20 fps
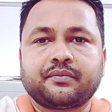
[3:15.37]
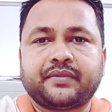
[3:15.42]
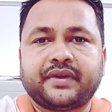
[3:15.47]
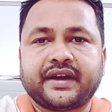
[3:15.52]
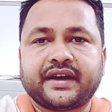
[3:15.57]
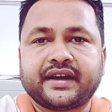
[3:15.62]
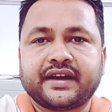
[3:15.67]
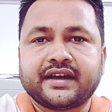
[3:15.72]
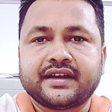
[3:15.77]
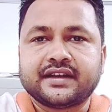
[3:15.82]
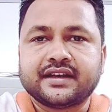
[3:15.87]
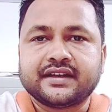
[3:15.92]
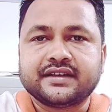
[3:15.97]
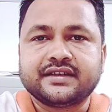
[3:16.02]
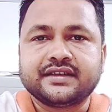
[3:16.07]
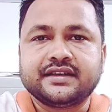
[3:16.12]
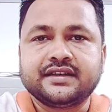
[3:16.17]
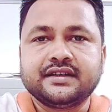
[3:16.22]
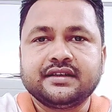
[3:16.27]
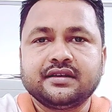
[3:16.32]
প্রেগন্যান্ট
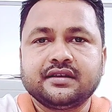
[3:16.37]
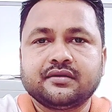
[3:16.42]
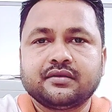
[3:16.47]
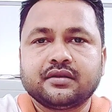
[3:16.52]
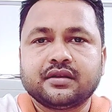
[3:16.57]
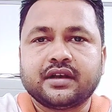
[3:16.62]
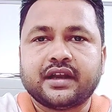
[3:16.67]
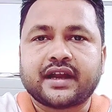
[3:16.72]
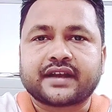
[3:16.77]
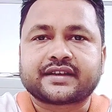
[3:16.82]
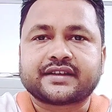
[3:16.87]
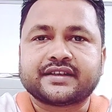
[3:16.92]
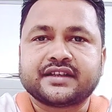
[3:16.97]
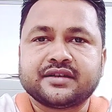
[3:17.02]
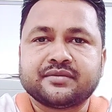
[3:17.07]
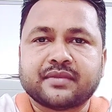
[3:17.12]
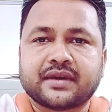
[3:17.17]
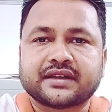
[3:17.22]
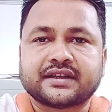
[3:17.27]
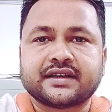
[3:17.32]
লেডি
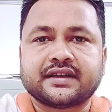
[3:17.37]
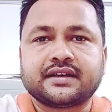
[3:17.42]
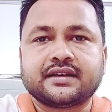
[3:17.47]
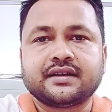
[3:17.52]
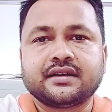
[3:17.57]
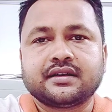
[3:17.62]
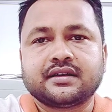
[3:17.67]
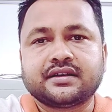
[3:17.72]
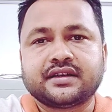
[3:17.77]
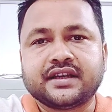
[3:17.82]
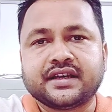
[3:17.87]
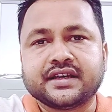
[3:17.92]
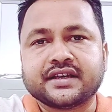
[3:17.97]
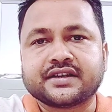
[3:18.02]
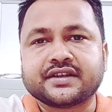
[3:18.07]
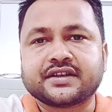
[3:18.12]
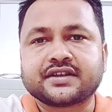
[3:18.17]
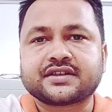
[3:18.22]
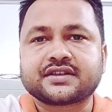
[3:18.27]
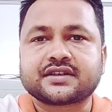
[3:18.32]
ল্যাকটেটিং মাদার
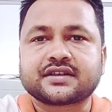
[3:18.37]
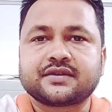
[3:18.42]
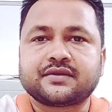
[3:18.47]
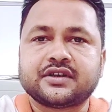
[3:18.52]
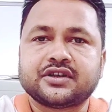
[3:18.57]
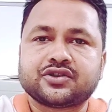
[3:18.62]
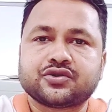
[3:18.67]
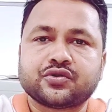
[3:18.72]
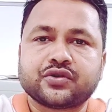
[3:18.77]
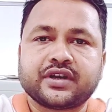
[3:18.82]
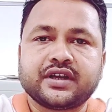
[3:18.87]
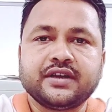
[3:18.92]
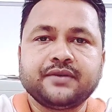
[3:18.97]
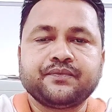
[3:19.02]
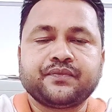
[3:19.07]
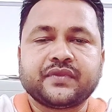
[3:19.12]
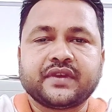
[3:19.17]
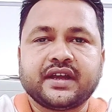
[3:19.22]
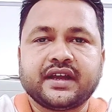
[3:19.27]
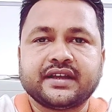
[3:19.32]
টিনেজার্স কিশোরী
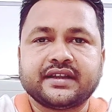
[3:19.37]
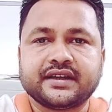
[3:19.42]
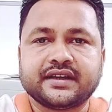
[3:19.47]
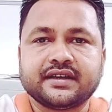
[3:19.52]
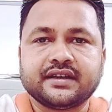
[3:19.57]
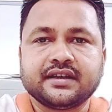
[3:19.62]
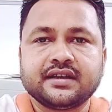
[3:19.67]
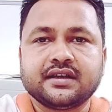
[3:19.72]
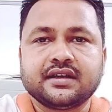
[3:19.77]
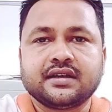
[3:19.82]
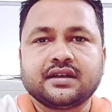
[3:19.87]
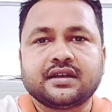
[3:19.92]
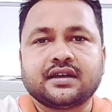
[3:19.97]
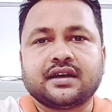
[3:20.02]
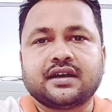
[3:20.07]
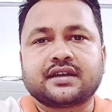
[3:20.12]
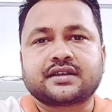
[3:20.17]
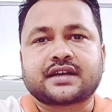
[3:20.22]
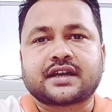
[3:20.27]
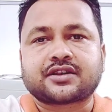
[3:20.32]
এদের
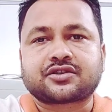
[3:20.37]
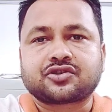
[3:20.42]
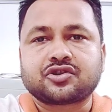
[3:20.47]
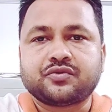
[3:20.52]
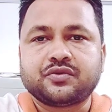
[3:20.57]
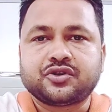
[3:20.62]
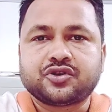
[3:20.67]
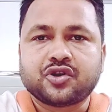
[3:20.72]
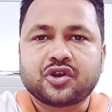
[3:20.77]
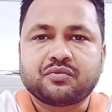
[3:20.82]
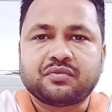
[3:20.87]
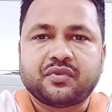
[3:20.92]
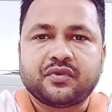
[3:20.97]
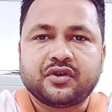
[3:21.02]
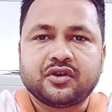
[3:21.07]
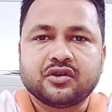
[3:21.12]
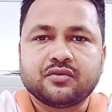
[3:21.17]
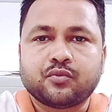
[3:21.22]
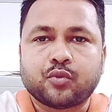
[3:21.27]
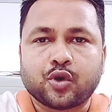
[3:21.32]
স্বাস্থ্য বিষয়ক
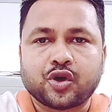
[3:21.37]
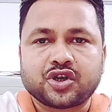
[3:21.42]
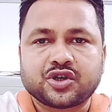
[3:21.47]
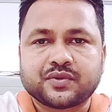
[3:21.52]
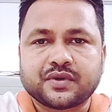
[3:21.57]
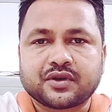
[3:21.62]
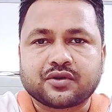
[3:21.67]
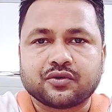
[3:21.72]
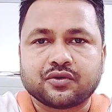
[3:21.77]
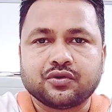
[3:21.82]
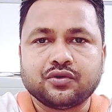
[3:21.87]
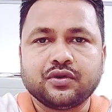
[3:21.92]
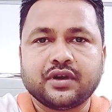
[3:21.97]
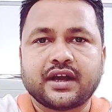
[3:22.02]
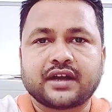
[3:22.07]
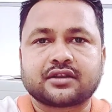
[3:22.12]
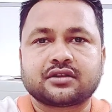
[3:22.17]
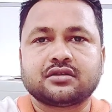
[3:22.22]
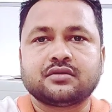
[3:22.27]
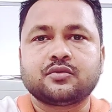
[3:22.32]
বিভিন্ন পরিষেবাগুলো
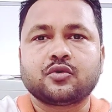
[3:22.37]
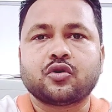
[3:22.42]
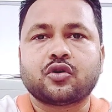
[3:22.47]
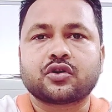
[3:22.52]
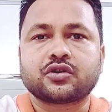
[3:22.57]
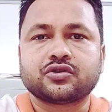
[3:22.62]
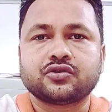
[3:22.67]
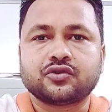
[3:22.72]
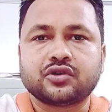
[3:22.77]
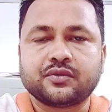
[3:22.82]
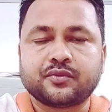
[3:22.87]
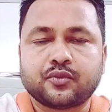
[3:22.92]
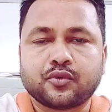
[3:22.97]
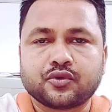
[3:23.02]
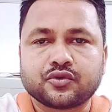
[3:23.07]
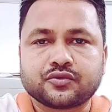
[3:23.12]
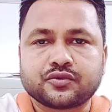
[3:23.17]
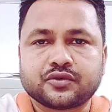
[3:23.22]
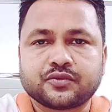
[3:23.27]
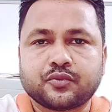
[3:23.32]
একদম ঘর দৌড়ে
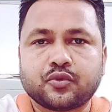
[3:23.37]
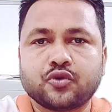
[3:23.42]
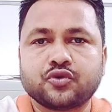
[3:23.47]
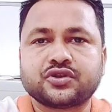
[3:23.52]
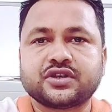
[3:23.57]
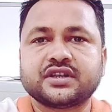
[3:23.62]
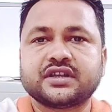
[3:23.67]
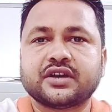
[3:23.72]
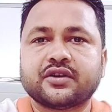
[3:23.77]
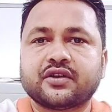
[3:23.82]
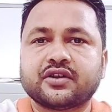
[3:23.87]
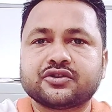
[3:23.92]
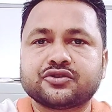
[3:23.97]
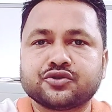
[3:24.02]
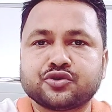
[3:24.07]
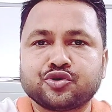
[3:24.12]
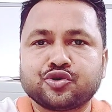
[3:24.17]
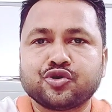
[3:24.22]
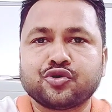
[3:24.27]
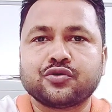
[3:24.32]
পৌঁছে দেওয়ার
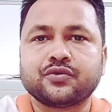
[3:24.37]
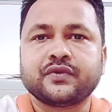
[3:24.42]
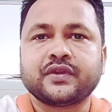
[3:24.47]
জন্য